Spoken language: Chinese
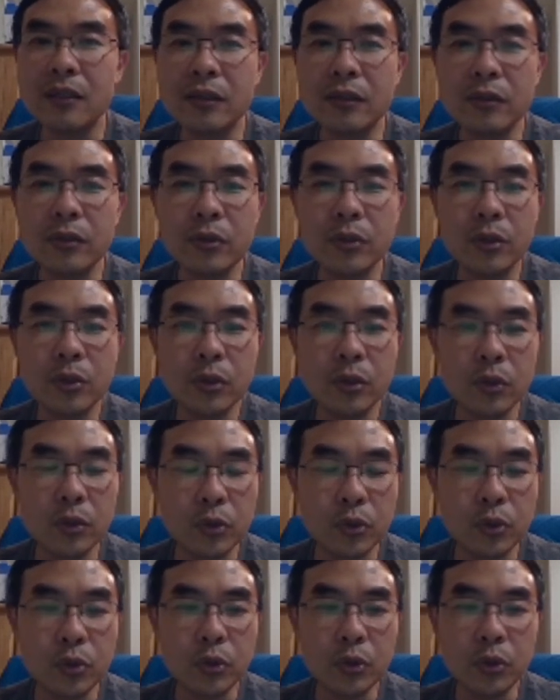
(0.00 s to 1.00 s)
你就
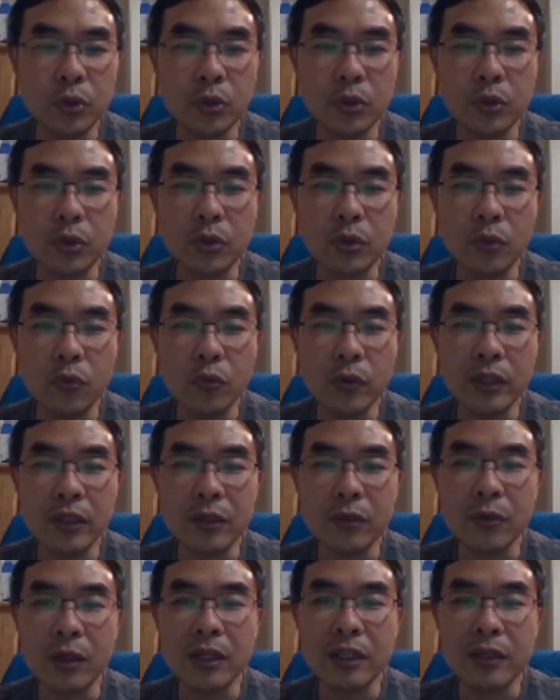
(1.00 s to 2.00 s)
去问，
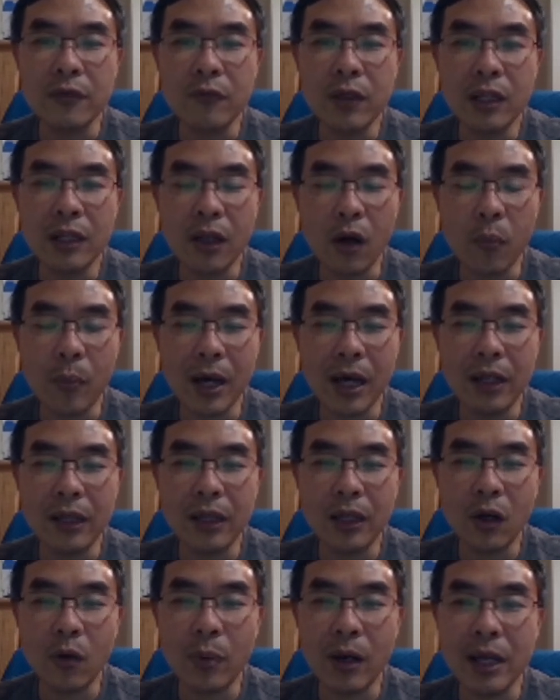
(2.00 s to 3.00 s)
是吧？你问老潘，
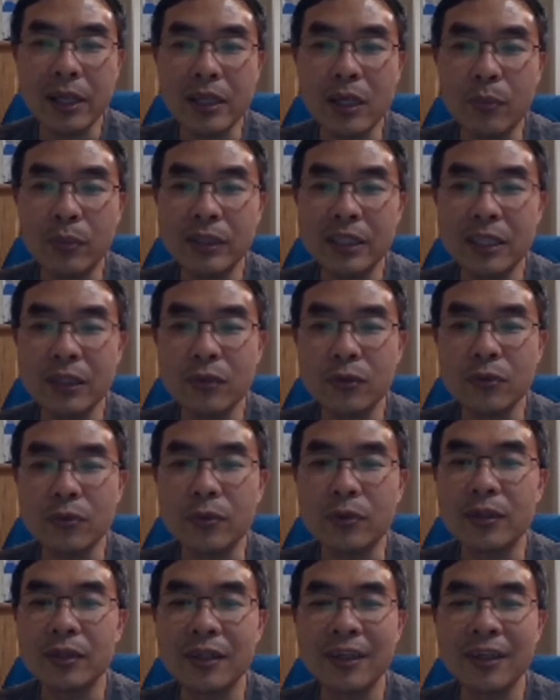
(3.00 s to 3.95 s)
老潘也不清楚。